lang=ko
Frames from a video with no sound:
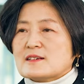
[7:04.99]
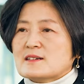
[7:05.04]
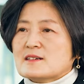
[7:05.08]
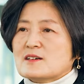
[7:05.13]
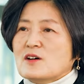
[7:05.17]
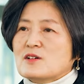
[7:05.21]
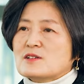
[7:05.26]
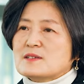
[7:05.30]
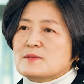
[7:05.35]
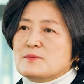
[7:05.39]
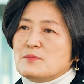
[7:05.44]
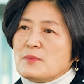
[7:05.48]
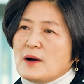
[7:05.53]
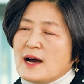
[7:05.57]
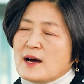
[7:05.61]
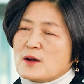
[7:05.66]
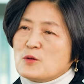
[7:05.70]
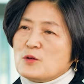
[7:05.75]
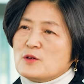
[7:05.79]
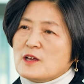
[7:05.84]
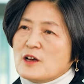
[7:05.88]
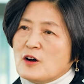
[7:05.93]
그것은
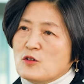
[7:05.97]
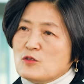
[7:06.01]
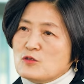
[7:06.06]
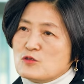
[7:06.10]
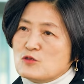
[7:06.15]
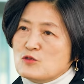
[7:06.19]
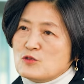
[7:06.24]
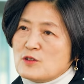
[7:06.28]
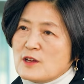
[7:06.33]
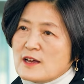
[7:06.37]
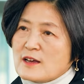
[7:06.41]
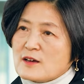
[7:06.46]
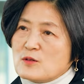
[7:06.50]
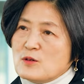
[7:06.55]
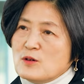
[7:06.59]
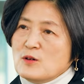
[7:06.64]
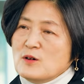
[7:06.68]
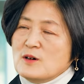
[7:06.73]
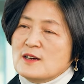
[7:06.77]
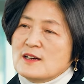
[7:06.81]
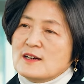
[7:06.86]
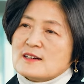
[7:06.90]
바로
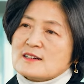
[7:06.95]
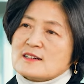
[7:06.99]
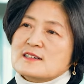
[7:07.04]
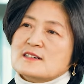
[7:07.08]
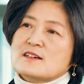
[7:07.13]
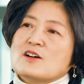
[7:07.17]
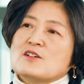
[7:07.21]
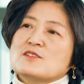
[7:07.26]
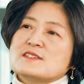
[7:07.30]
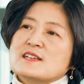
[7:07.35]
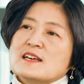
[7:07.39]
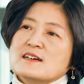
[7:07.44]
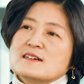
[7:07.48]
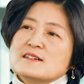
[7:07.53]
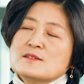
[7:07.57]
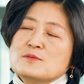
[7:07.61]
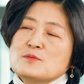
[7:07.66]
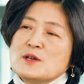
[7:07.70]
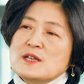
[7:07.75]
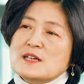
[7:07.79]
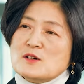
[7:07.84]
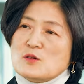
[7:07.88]
연구되고 그것의
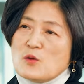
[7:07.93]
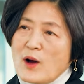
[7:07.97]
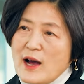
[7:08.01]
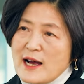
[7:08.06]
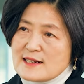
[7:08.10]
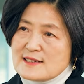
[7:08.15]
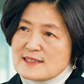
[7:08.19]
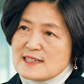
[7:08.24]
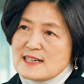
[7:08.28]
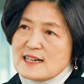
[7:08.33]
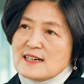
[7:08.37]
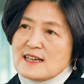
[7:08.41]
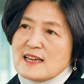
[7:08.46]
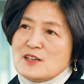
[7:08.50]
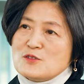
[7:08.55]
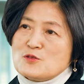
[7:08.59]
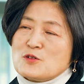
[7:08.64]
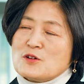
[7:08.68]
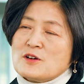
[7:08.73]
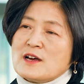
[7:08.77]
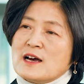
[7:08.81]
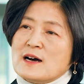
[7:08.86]
의미를
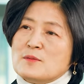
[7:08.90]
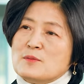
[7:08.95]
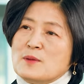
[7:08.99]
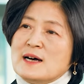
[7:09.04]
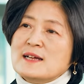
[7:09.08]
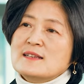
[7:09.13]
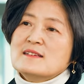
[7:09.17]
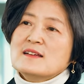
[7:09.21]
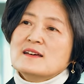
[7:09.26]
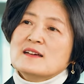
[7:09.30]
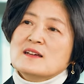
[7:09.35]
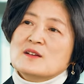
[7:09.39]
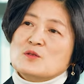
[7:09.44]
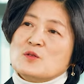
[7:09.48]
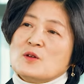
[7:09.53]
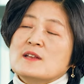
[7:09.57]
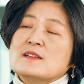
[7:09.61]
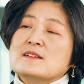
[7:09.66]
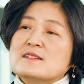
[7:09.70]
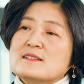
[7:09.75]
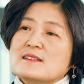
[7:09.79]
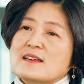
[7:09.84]
확장해줘야만
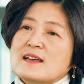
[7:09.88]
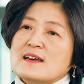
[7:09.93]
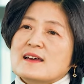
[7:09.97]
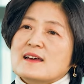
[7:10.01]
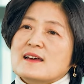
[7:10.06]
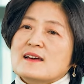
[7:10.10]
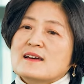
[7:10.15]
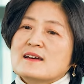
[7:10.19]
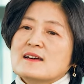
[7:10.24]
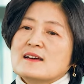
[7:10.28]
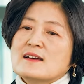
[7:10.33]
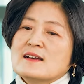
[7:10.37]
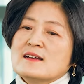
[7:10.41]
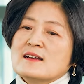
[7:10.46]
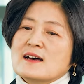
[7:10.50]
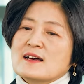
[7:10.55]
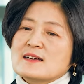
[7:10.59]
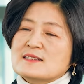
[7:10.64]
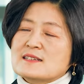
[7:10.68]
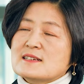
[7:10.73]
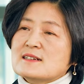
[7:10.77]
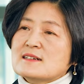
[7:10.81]
되는데
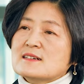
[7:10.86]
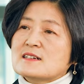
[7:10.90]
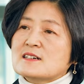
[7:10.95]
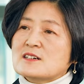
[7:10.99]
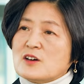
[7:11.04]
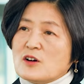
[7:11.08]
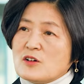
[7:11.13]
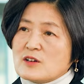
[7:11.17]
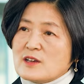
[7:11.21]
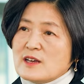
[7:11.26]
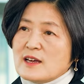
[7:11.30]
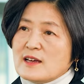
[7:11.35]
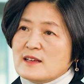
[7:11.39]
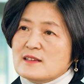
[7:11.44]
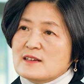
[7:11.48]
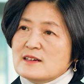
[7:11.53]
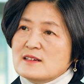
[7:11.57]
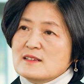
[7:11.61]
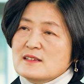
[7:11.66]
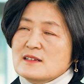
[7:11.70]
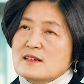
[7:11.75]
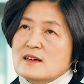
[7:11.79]
사실은
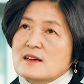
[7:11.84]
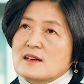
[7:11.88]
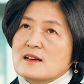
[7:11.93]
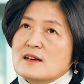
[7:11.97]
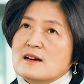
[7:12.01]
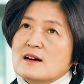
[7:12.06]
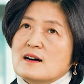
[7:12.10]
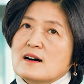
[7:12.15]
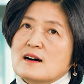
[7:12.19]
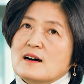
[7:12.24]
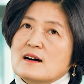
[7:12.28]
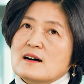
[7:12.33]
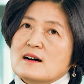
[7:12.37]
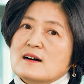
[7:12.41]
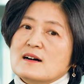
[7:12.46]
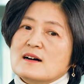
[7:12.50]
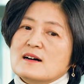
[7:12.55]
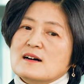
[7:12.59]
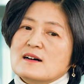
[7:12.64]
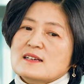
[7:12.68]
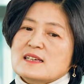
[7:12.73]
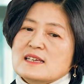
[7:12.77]
그러기에는
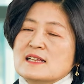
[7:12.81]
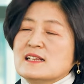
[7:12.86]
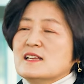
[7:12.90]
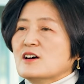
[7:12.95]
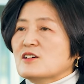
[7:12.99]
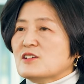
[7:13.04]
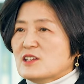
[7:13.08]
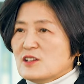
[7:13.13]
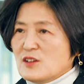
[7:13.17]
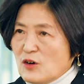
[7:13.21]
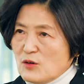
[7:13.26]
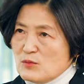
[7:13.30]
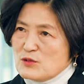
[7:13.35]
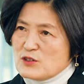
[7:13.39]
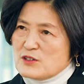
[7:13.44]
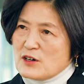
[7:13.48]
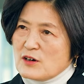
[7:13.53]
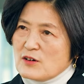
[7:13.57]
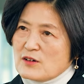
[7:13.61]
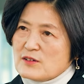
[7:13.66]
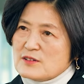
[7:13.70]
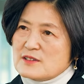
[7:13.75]
어, 인력이 너무
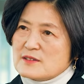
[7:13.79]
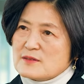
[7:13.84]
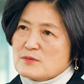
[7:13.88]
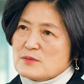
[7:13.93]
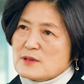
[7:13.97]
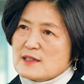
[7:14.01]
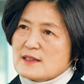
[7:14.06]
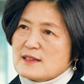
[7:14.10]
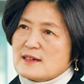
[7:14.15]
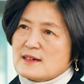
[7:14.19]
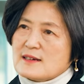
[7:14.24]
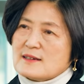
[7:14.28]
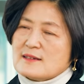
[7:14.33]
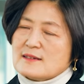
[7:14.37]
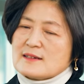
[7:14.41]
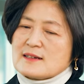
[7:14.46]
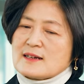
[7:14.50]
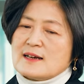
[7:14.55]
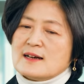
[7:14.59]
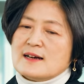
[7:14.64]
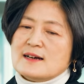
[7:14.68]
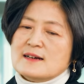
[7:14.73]
적었습니다.
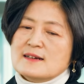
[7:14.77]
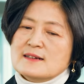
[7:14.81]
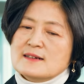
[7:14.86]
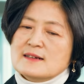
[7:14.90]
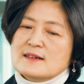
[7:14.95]
그러니까